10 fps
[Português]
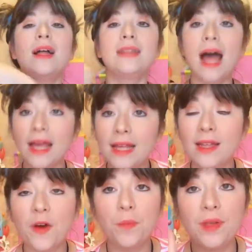Na
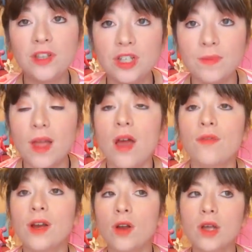ida, eu pedi,
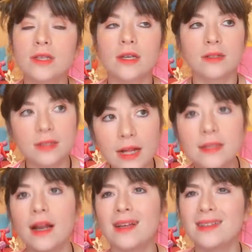falei, nossa, né,
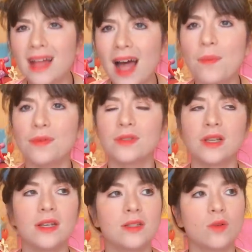será que dá pra
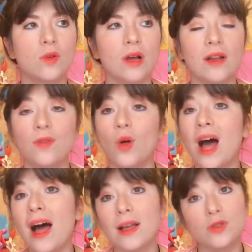vocês colocar? Ela falou,
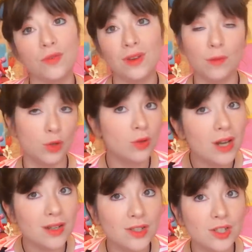ah, sua filha é muito
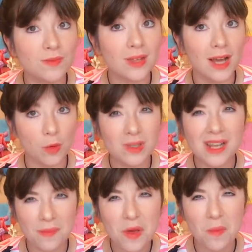grande. A
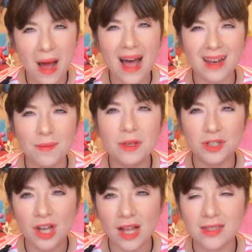aeromoça era meio mala, meio
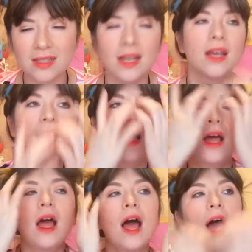chata, assim.
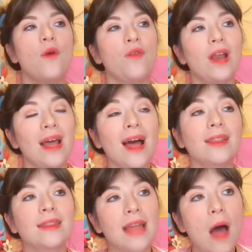Aí eu falei,
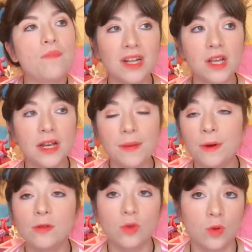ah, tá. Na verdade, ela nem
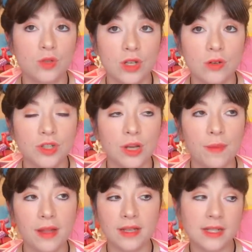perguntou quantos quilos tinha a
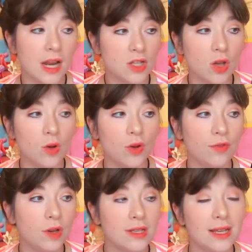Beatriz, ela só olhou e
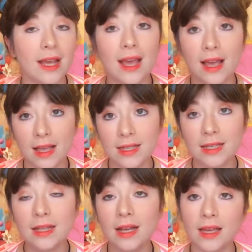falou assim,
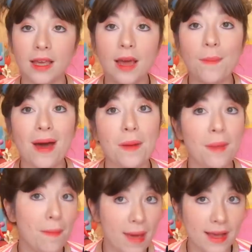esse daqui é para
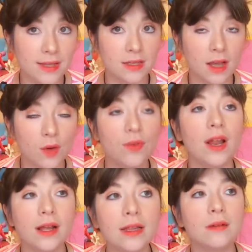bebês. Aí eu
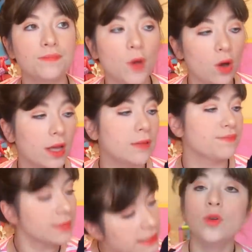falei, ah, tá, ok.
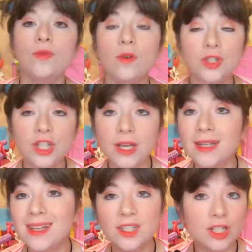No voo de
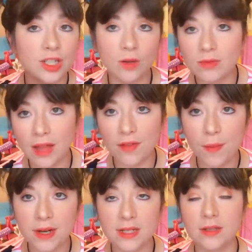ida, a gente não teve
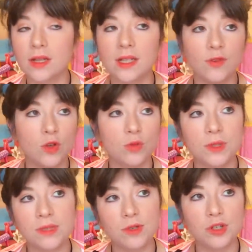bercinho, ela teve que
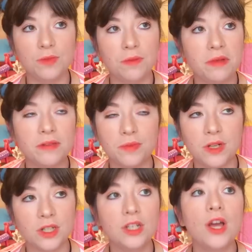dormir em cima de mim mesmo,
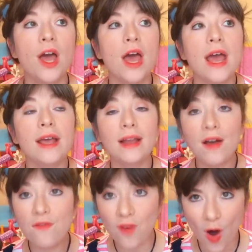da gente. E
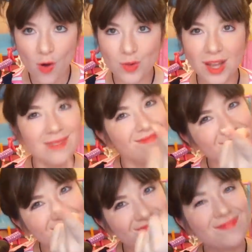na volta,
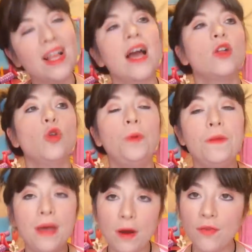hum, no
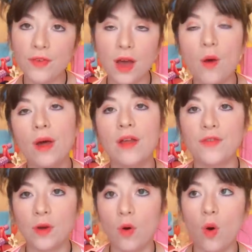primeiro avião, ela
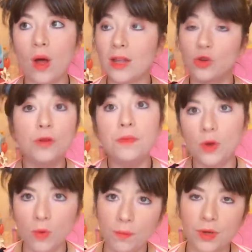ficou, ela
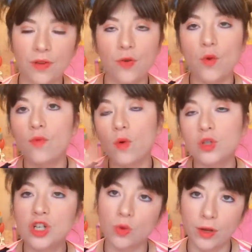dormiu, porque foi um voo
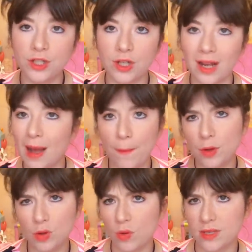de noite, ela
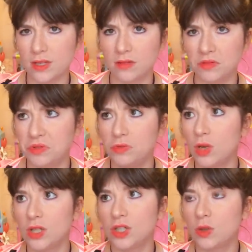capotou, assim,
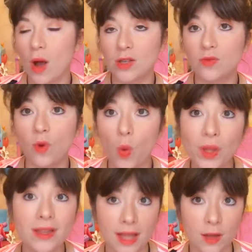durante quase o voo
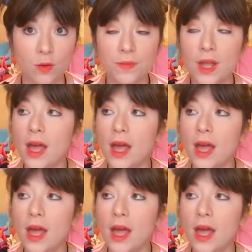inteiro.